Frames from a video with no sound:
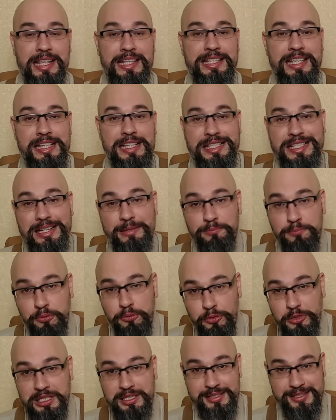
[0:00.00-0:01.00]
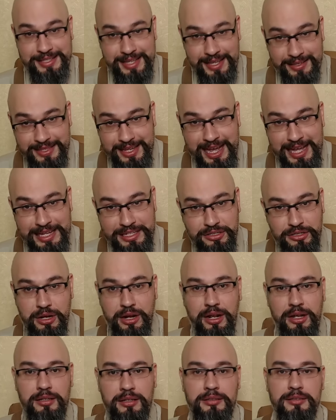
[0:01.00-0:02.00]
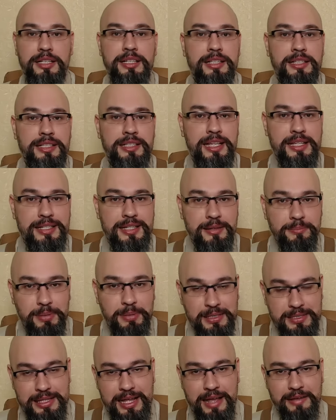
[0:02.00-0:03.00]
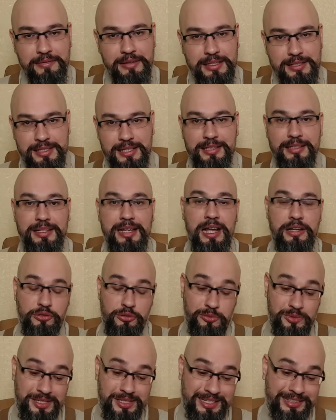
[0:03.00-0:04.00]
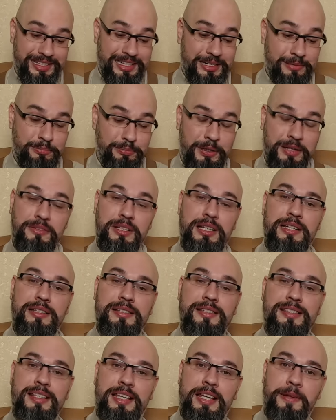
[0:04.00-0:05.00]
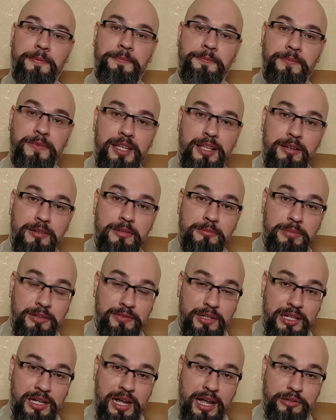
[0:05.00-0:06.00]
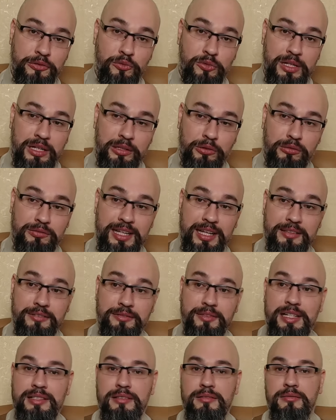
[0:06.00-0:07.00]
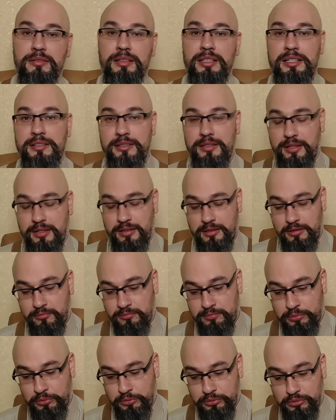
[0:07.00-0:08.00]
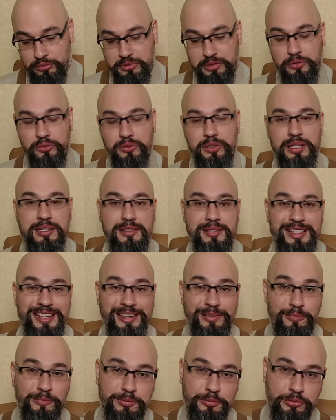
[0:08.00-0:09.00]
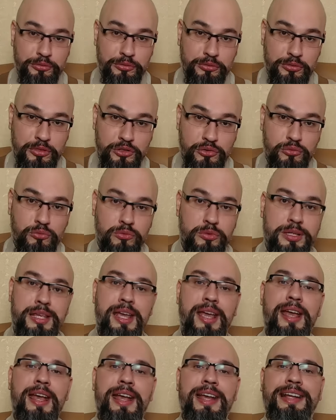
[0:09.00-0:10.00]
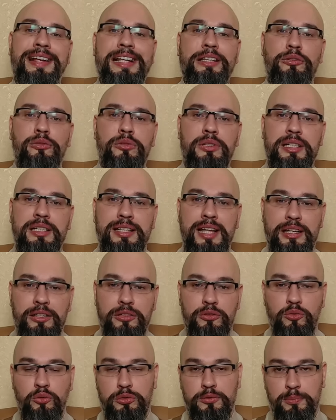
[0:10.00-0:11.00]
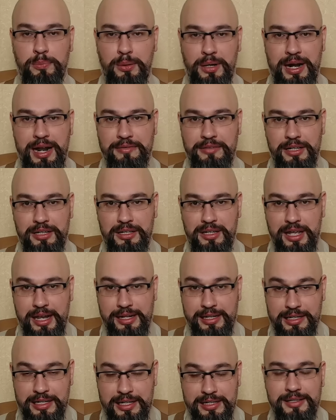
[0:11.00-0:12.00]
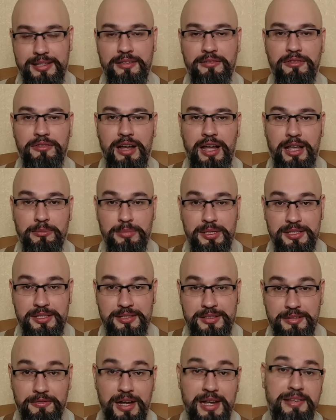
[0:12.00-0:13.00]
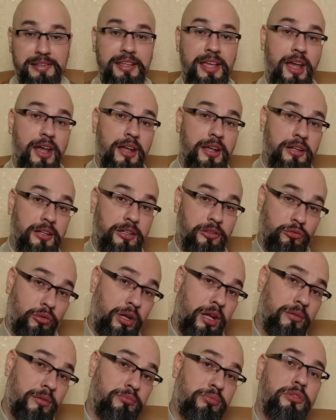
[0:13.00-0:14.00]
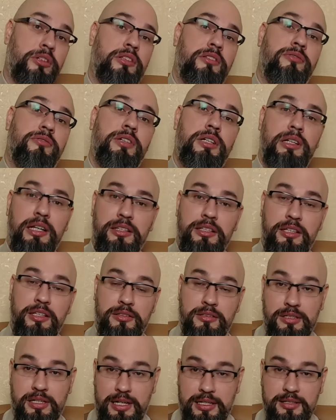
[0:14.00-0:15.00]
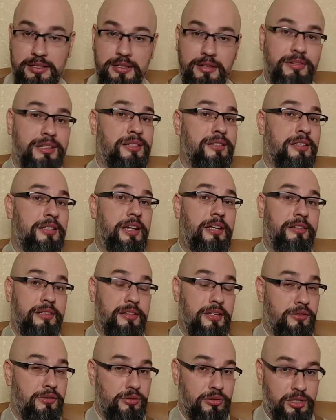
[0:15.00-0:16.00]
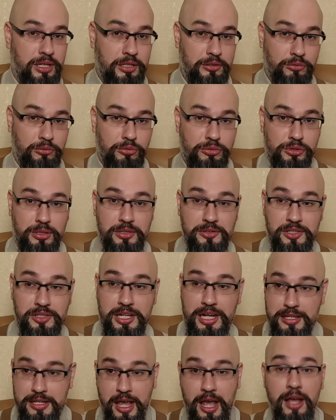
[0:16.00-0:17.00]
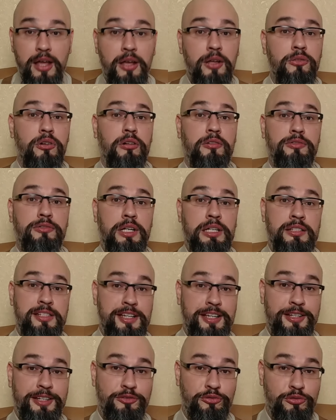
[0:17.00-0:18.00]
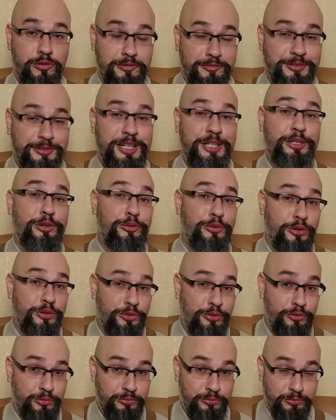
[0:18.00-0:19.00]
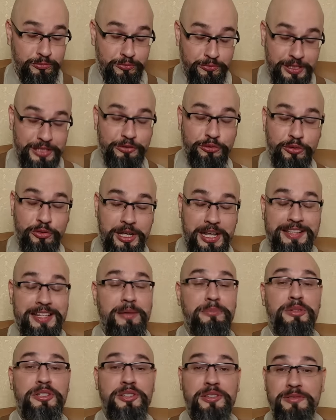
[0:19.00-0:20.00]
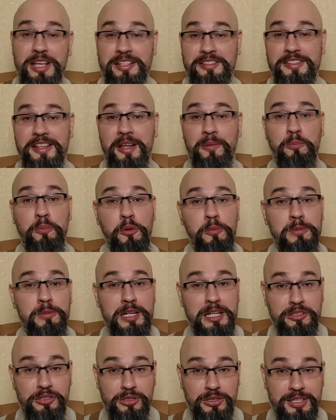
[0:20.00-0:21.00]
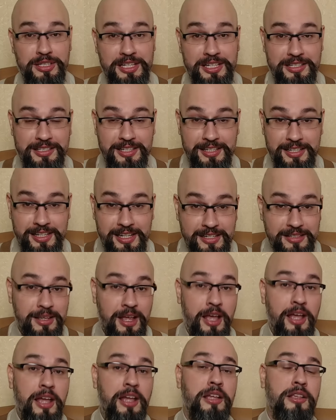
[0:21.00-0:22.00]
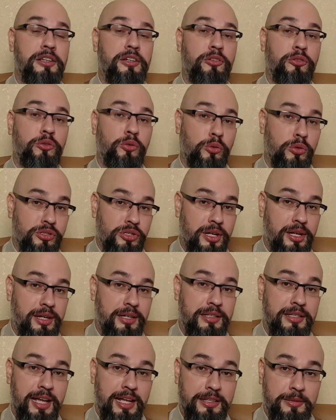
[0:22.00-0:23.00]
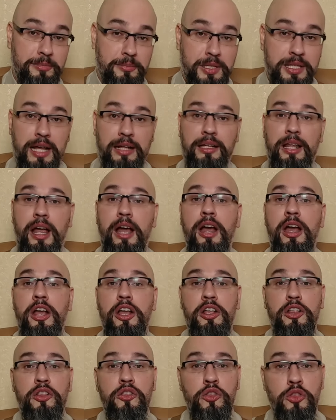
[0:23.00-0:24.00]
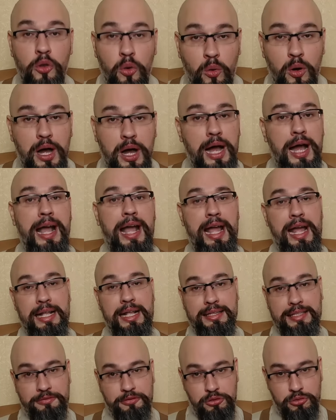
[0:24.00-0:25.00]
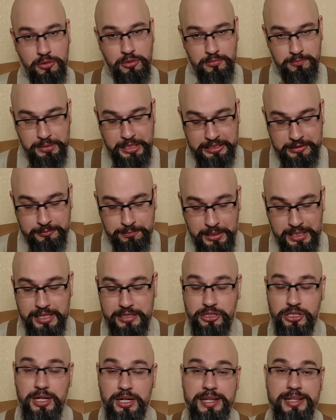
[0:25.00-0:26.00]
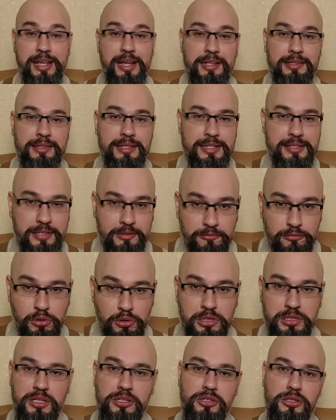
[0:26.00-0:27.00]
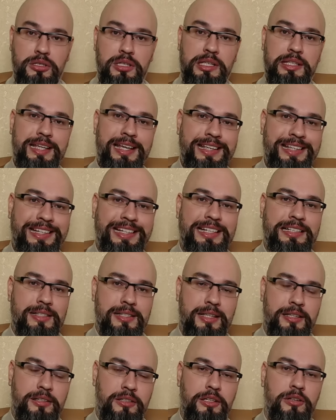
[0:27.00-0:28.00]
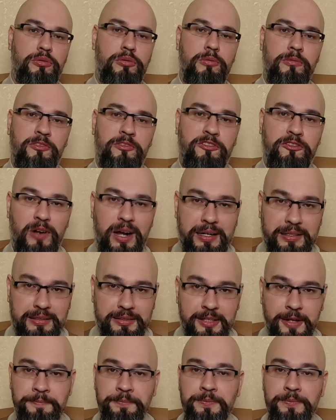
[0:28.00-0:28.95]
Если будет задача, если поставят задачу за три повестки – привлекать к уголовной ответственности, будут юристы, будут судьи, которые найдут правильное, красивое обоснование, которое будет выглядеть красиво с теоретической точки зрения. Но, в конце концов, категорию, которая нам известна, публичный интерес, никто же не отменял. Но это все предположение. На сегодняшний день констатируем факт.